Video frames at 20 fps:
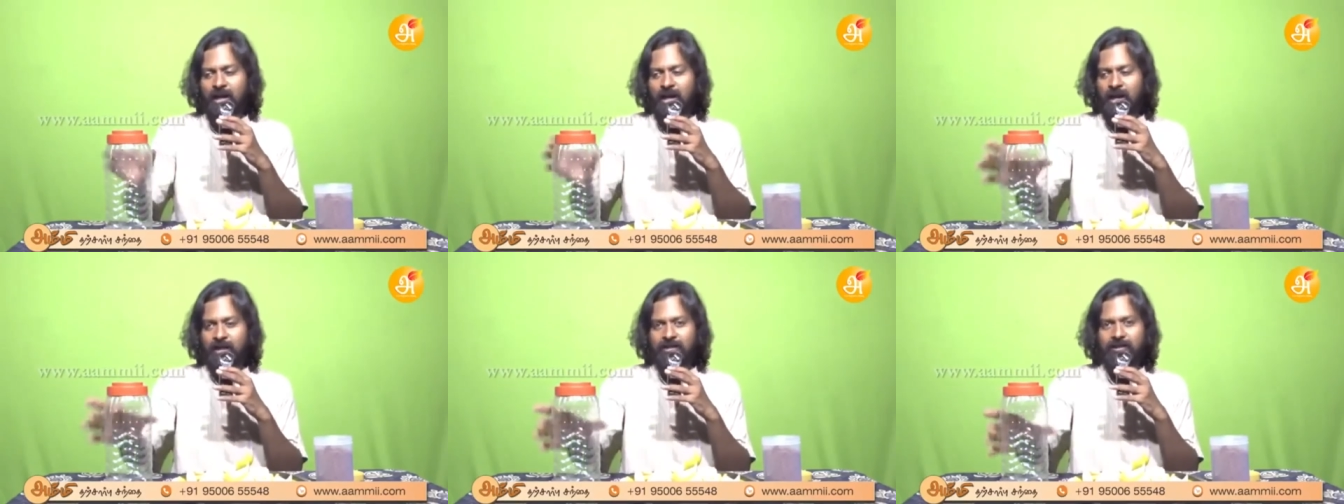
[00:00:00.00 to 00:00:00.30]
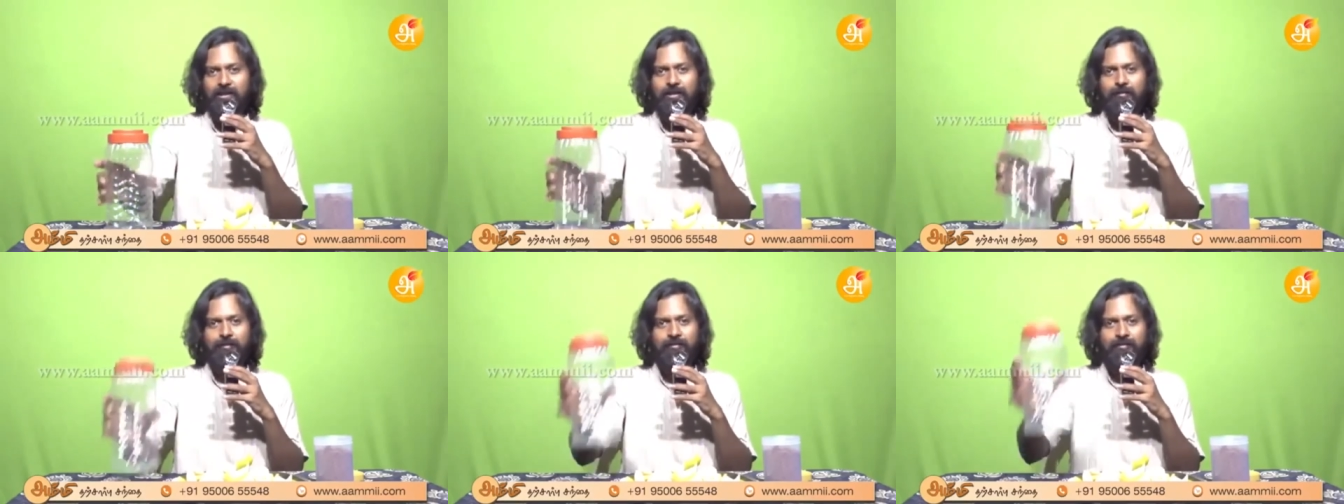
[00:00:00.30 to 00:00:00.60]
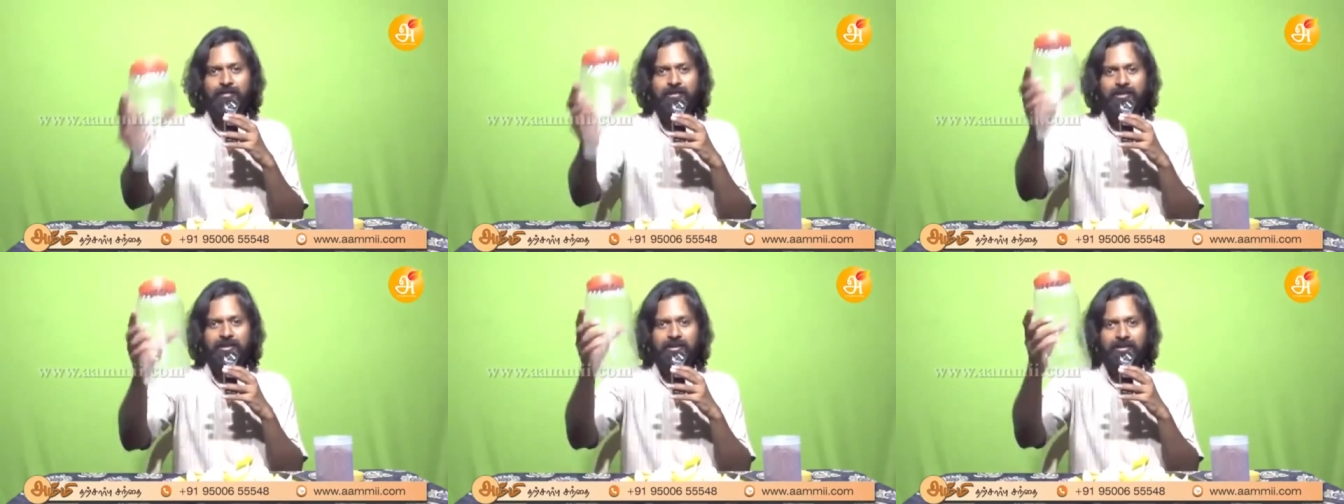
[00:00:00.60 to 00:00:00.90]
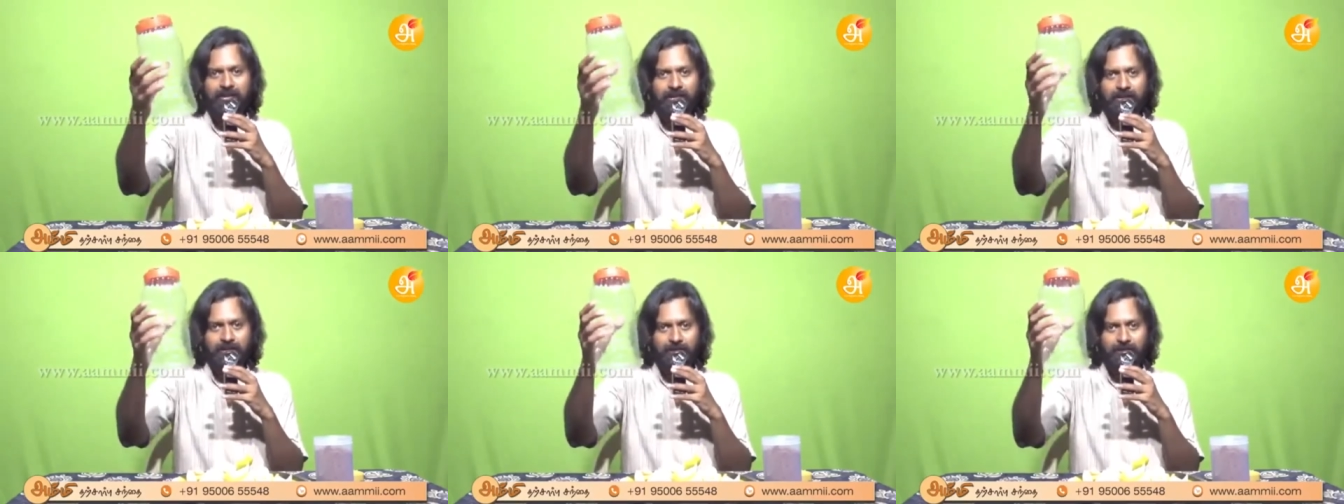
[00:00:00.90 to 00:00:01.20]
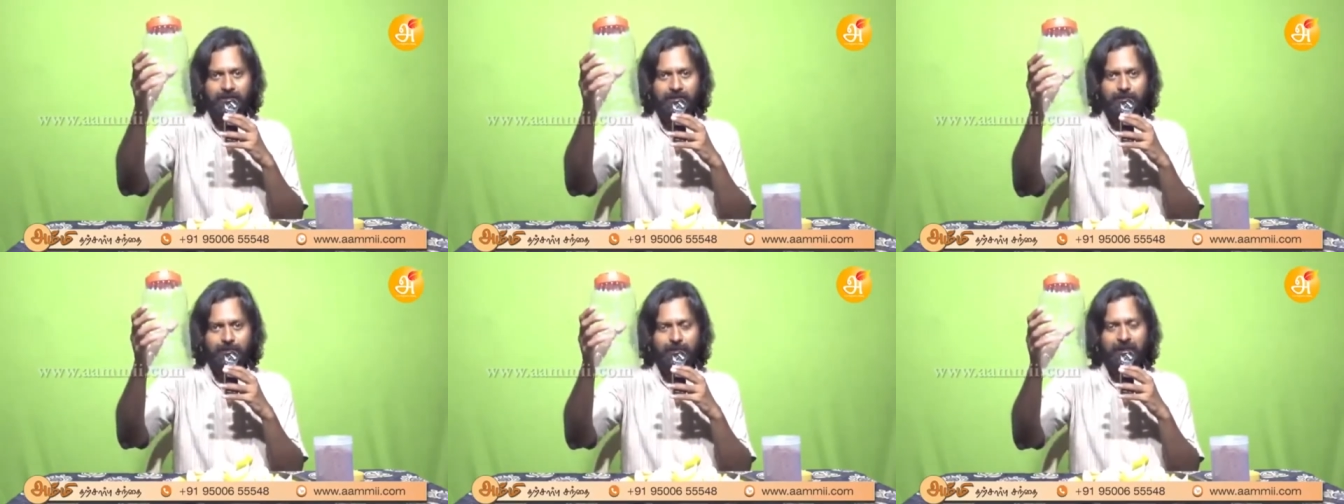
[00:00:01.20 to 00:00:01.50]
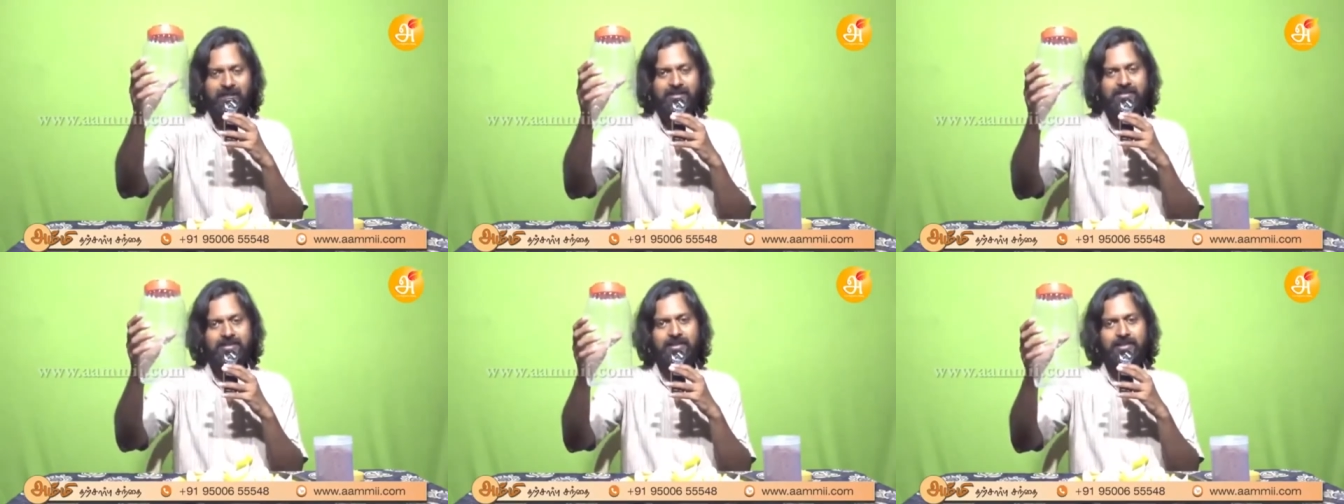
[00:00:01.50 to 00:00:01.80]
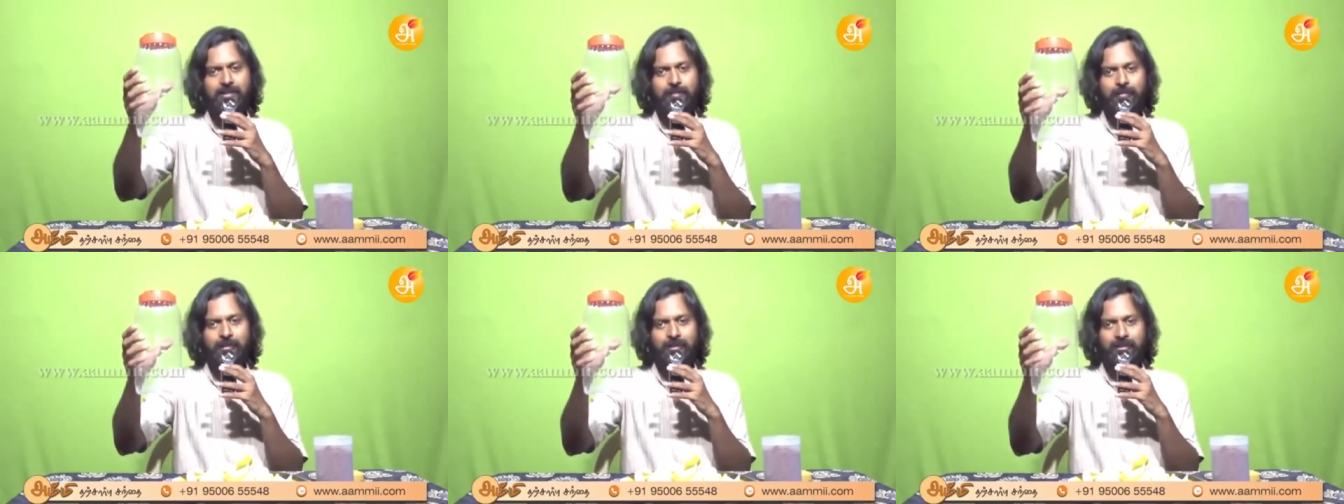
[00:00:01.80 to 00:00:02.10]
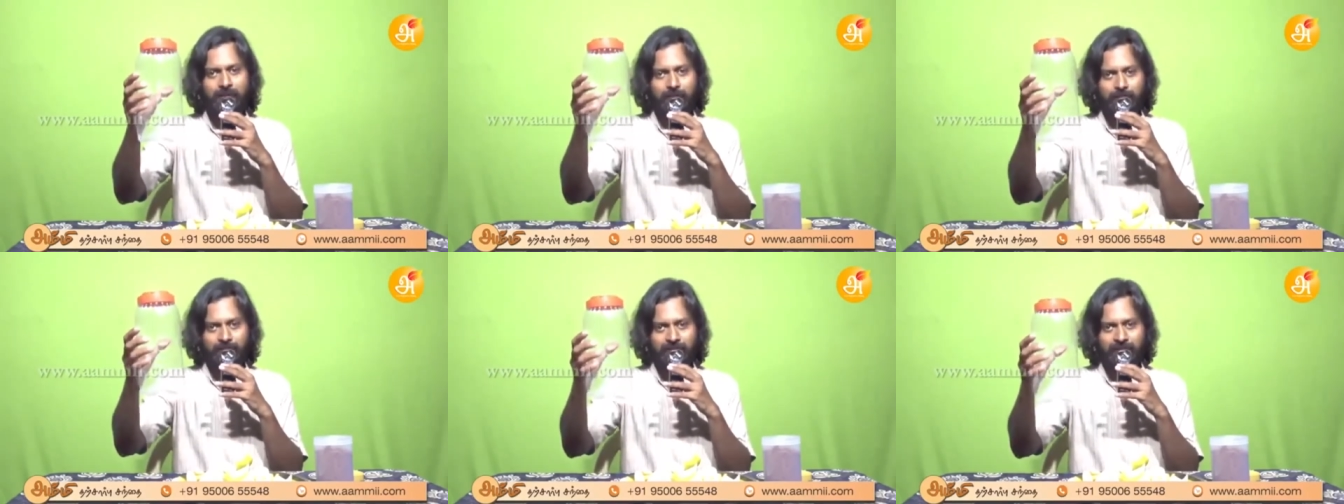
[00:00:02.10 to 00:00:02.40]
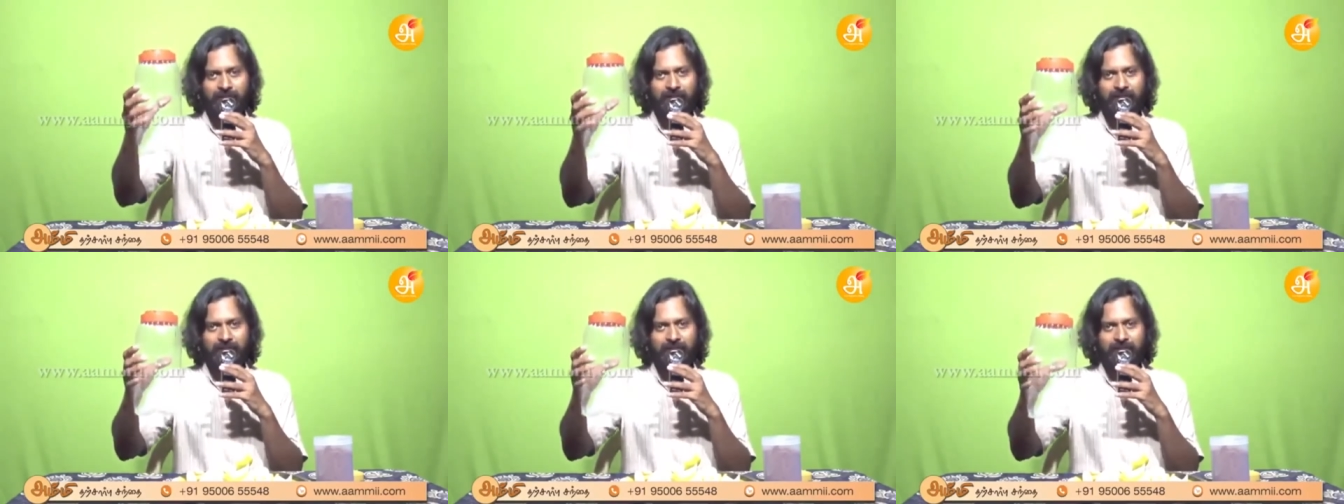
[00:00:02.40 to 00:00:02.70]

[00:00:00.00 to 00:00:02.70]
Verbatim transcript: அதே நம்ம வந்து இந்த பிளாஸ்டிக் டப்பாவில் நம்ம வந்து